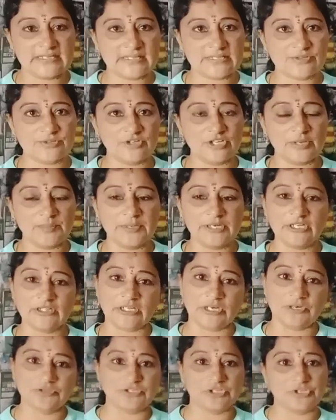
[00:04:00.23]
చేసుకుంటే మీరు
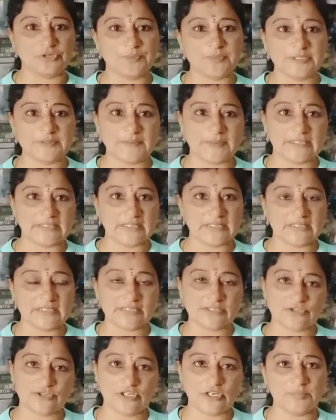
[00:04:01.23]
థౌజండ్ రూపీస్ పర్చేజ్
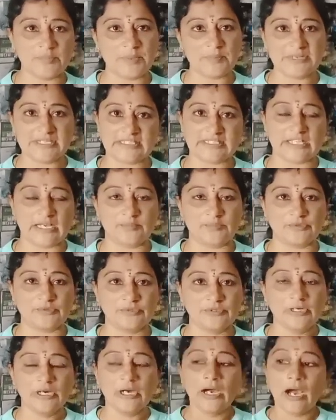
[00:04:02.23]
చేసుకున్నా మేము ఇస్తాము
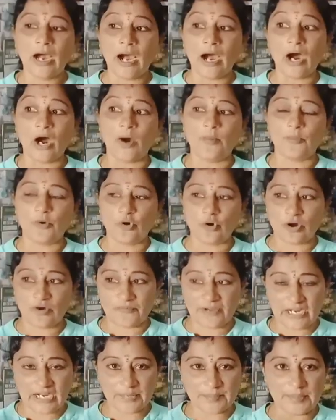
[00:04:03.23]

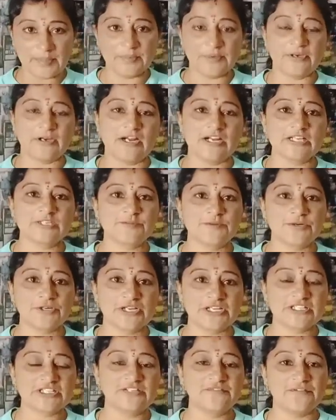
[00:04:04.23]
ఒకవేళ మేము
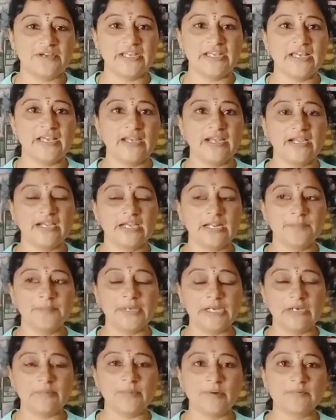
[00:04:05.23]
ట్రాన్స్పోర్టేషన్ వేయాలంటే
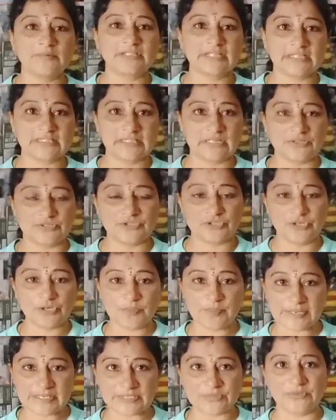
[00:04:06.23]
మినిమం సిక్స్ థౌజండ్
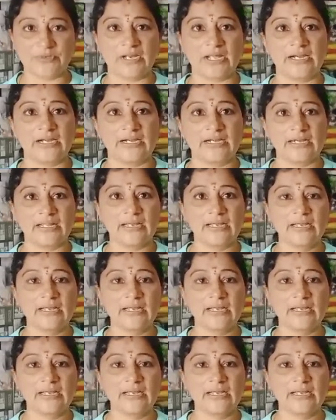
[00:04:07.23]
రూపీస్ ఉండాలండి